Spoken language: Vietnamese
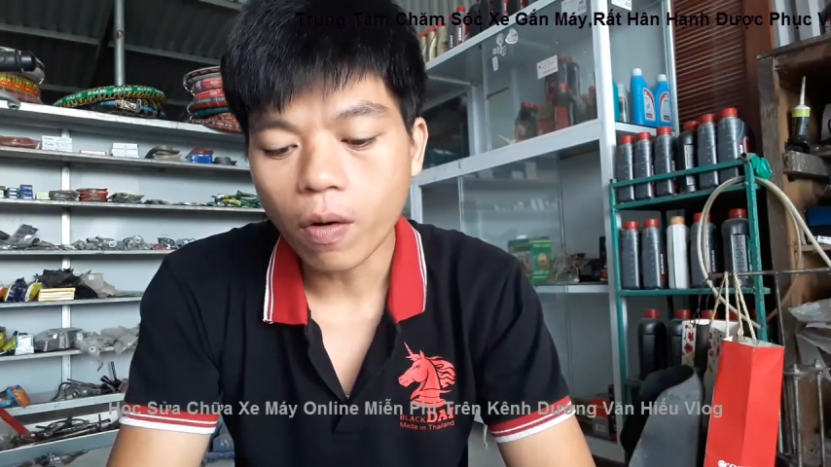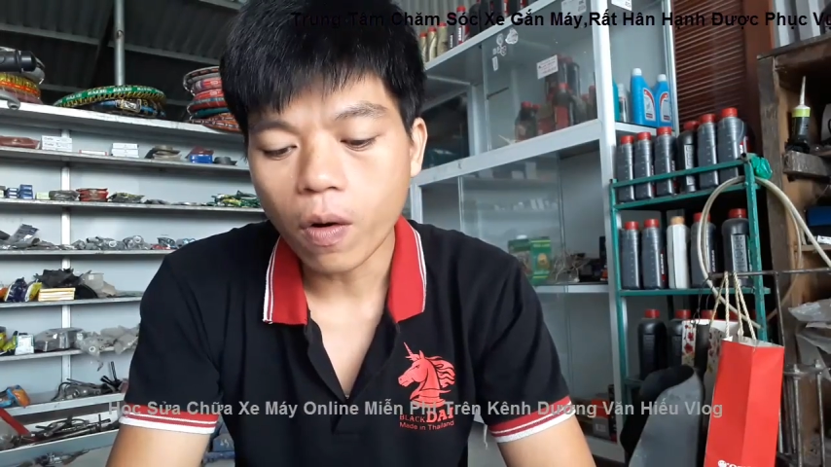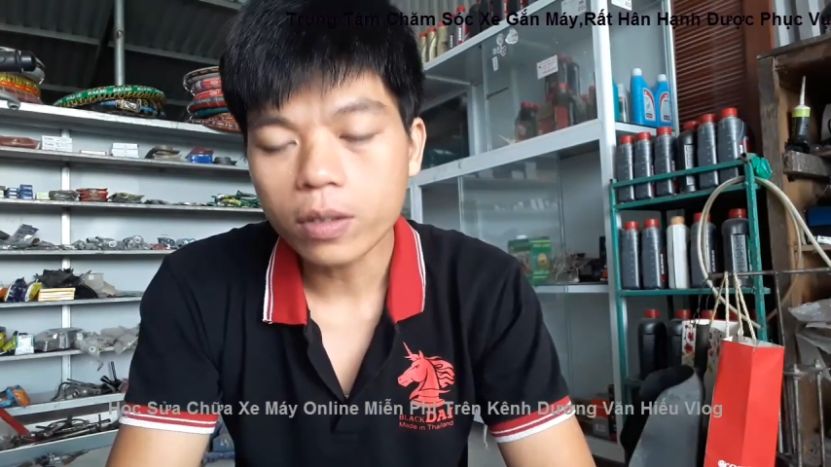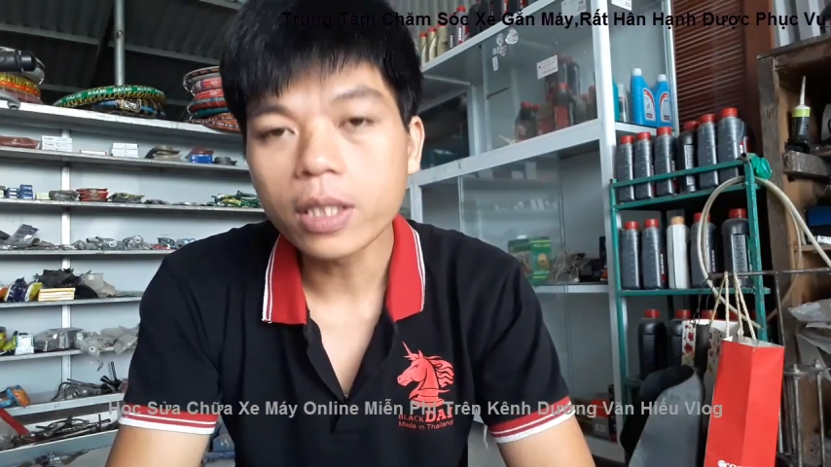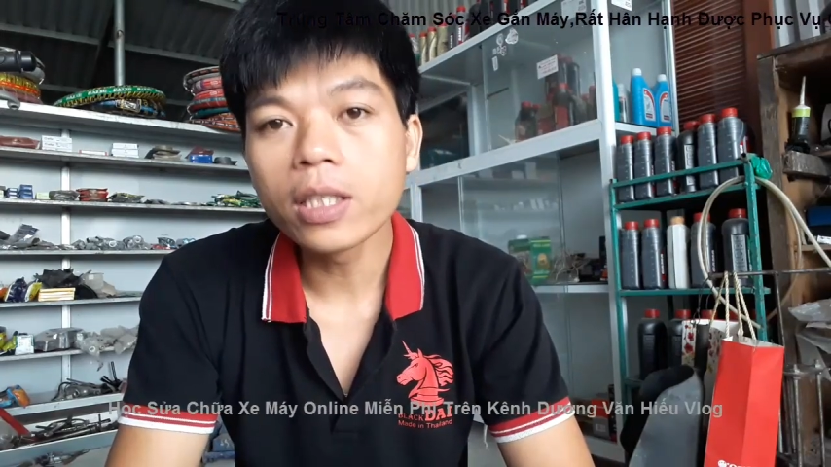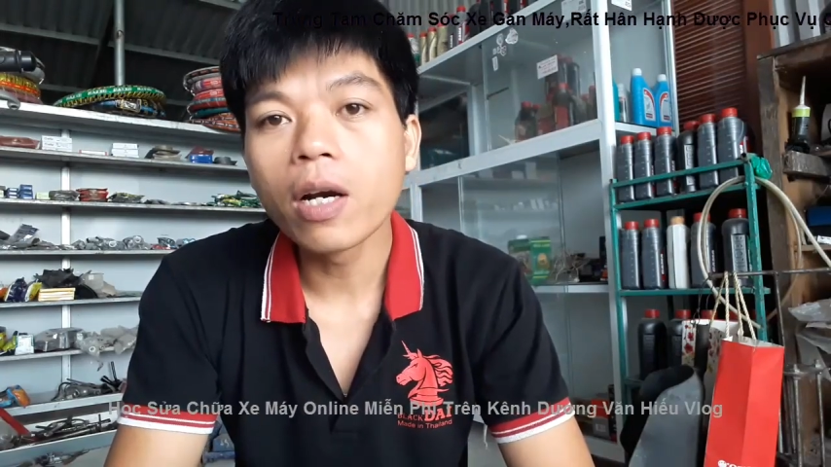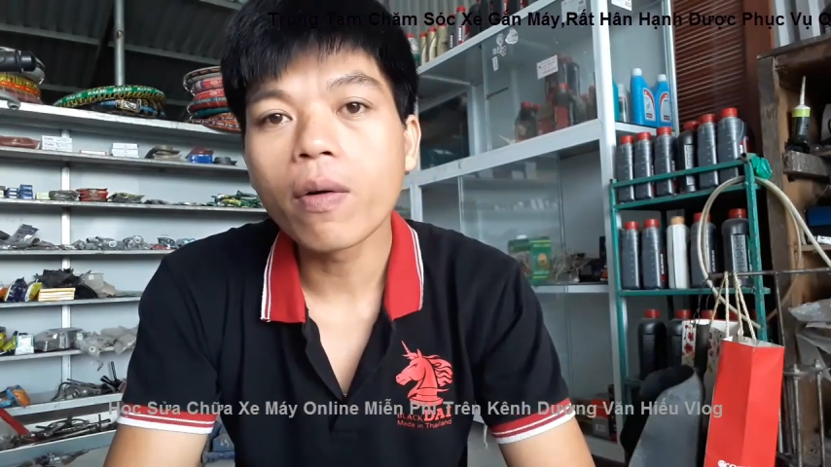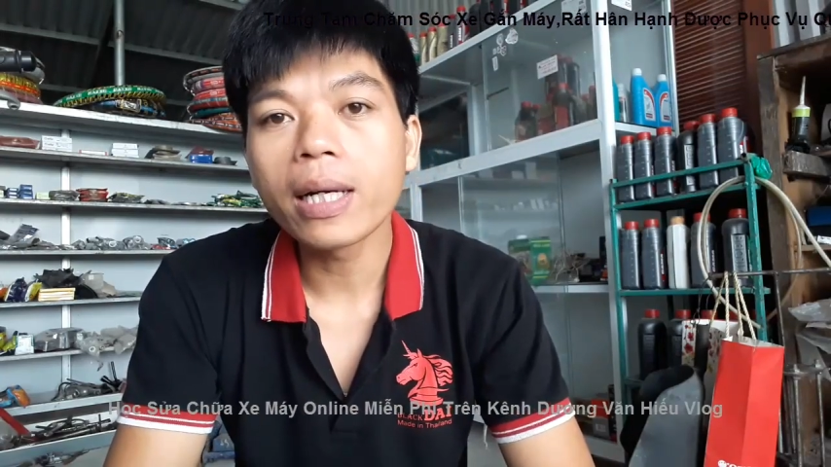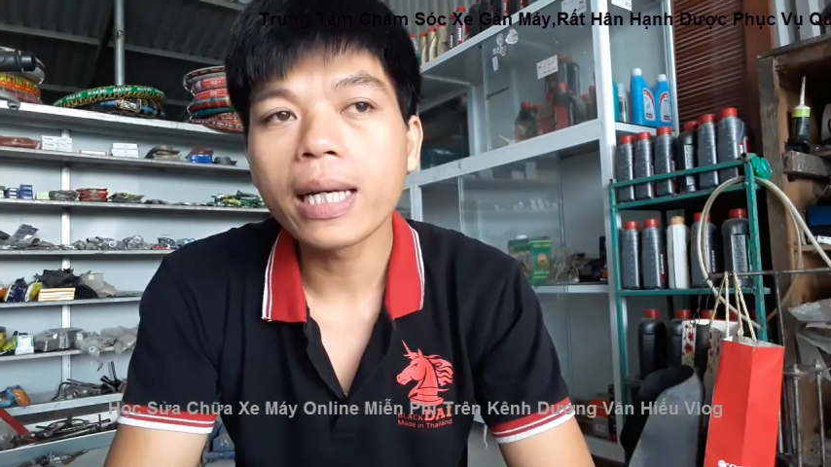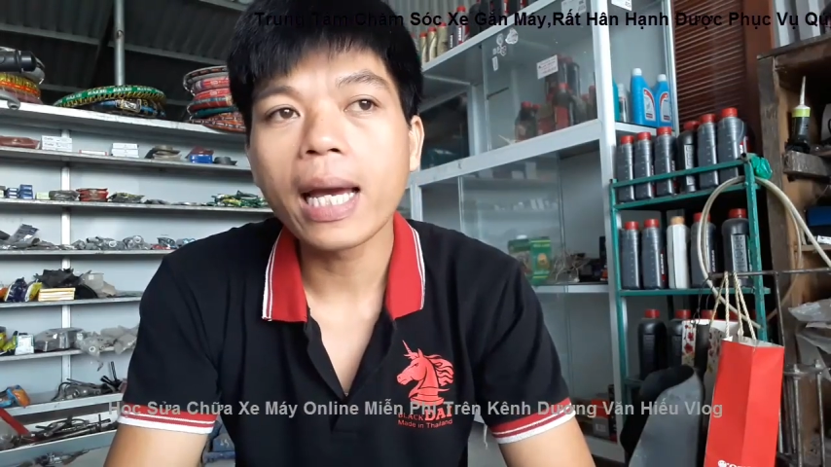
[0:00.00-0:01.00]
có rất nhiều
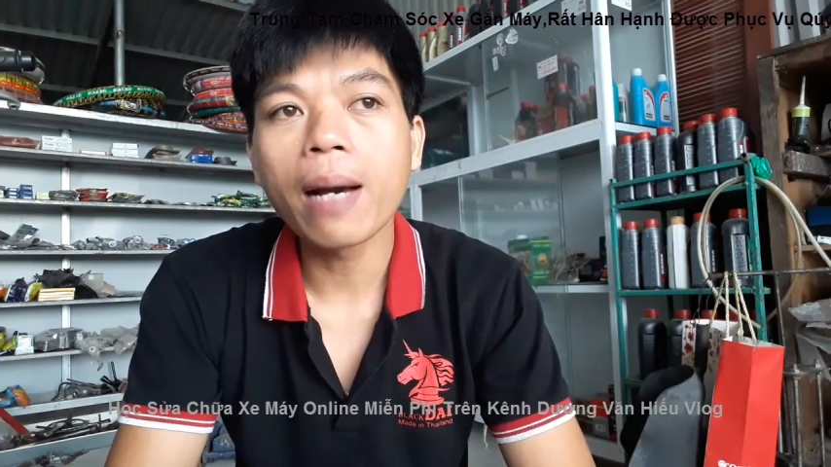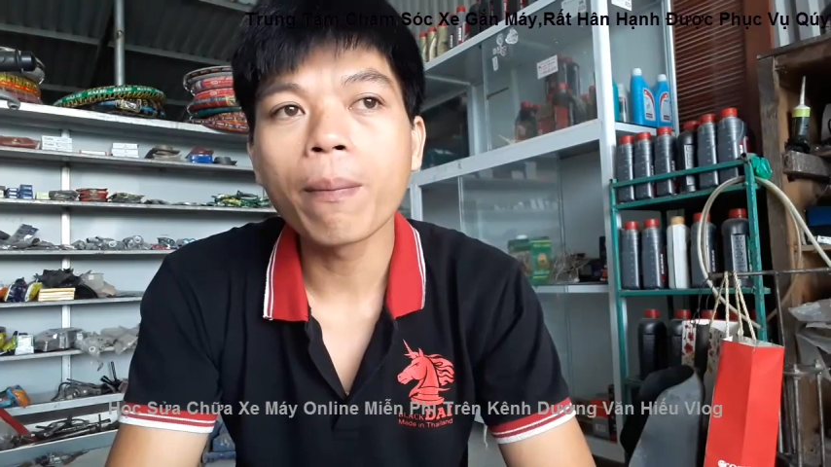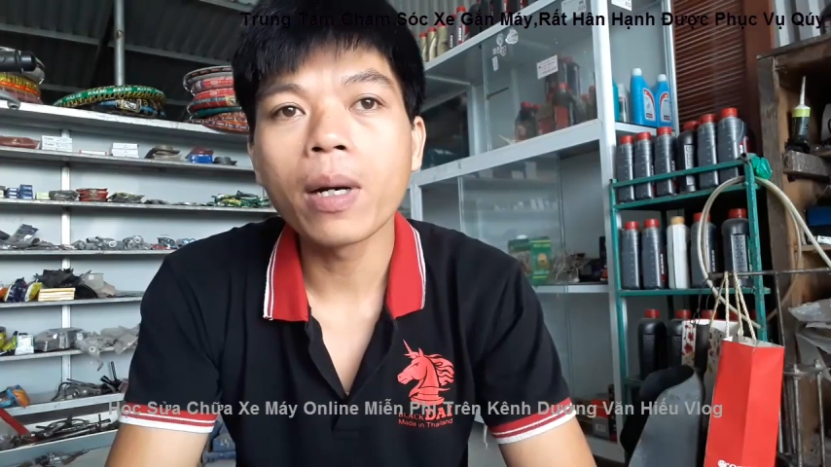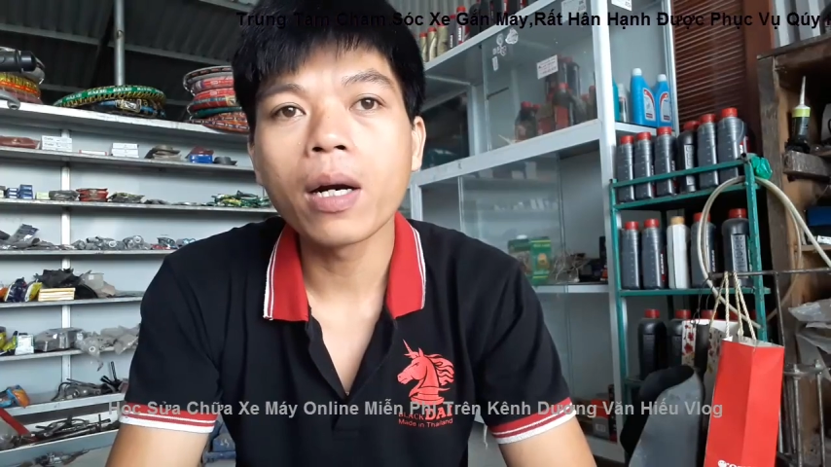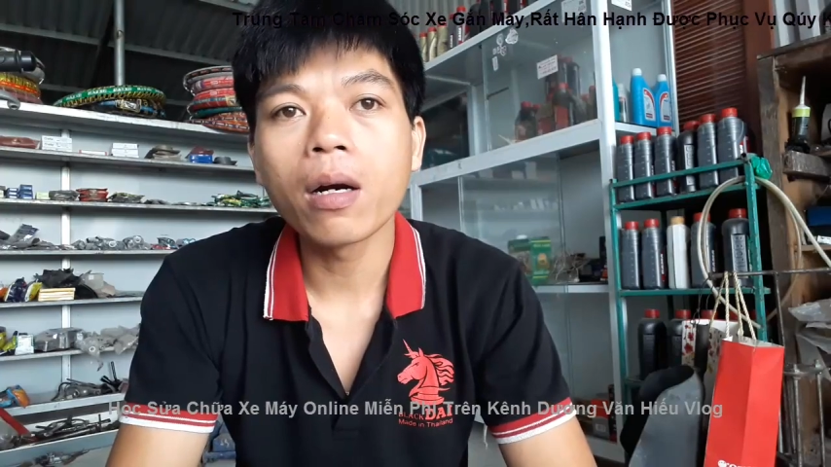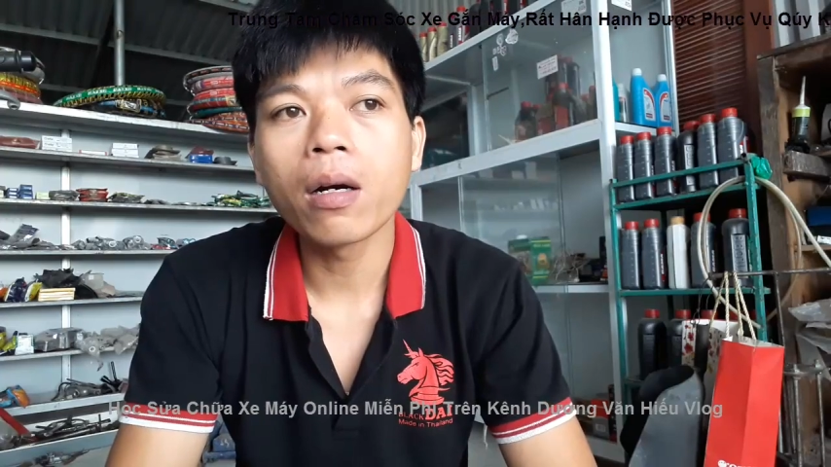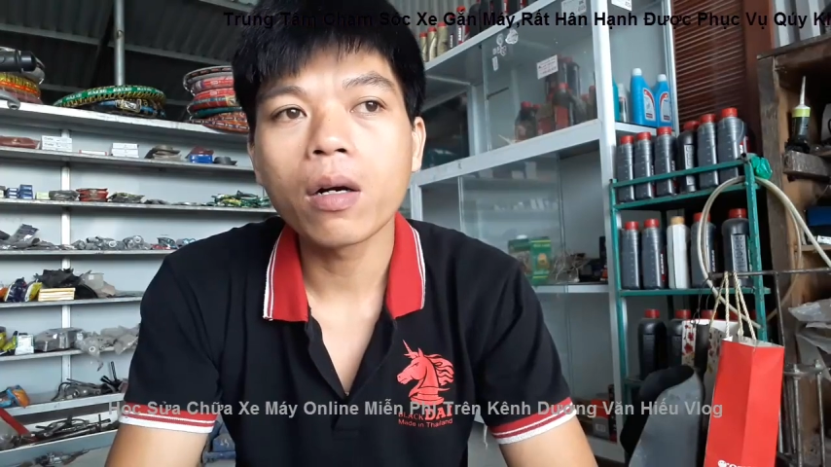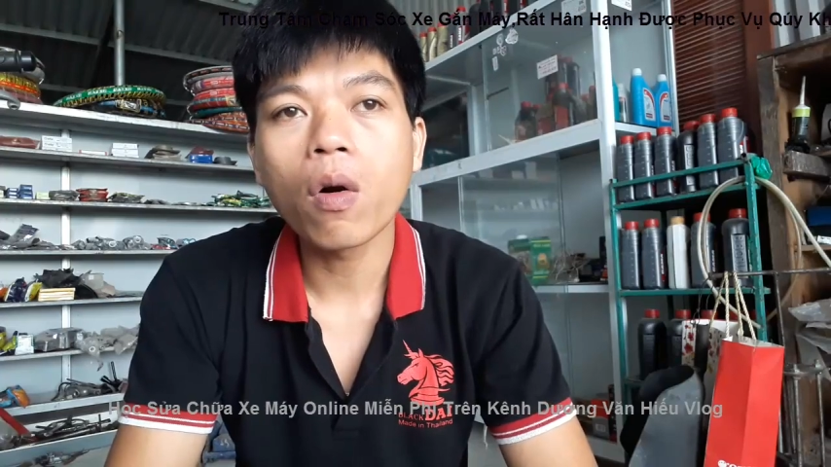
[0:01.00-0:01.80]
các anh em à,